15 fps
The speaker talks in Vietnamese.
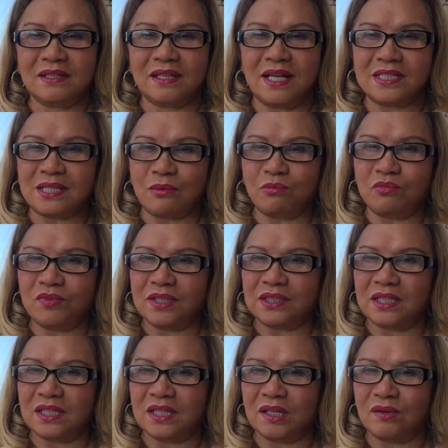để sống với
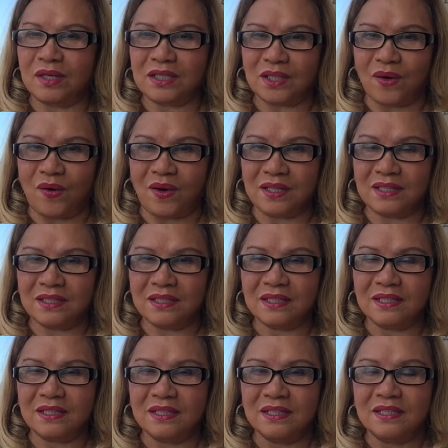tiền hưu ít ỏi
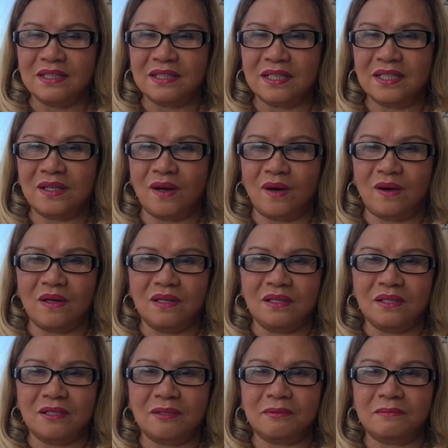thì họ
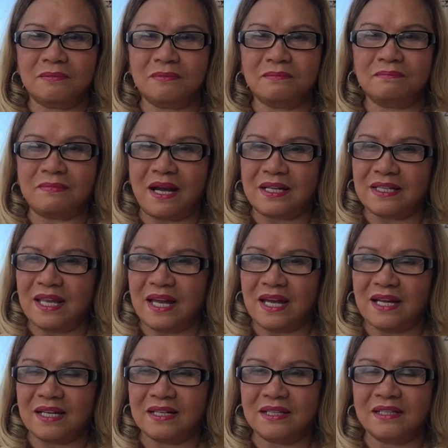bán
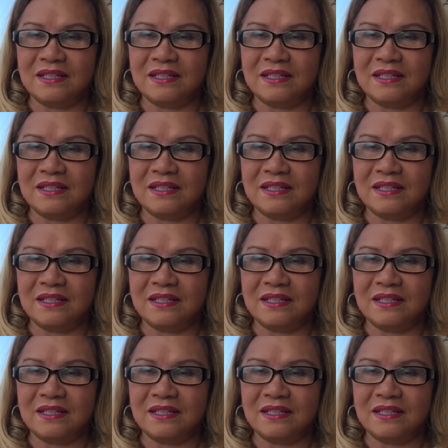nhà